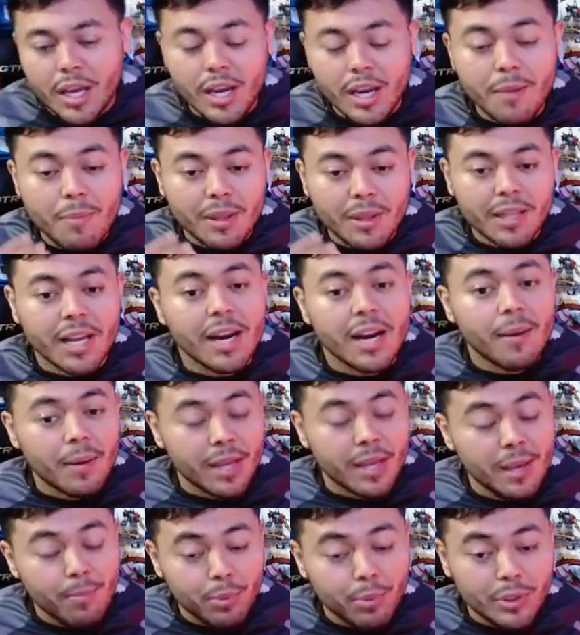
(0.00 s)
quiere invitar
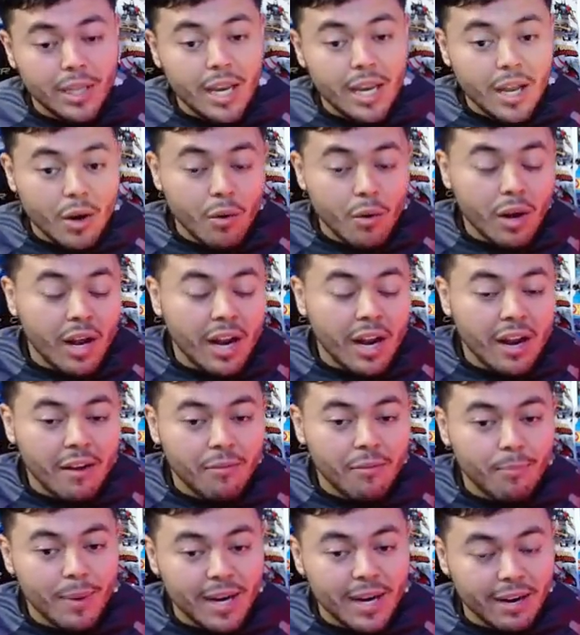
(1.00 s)
a equipos de la CONCACAF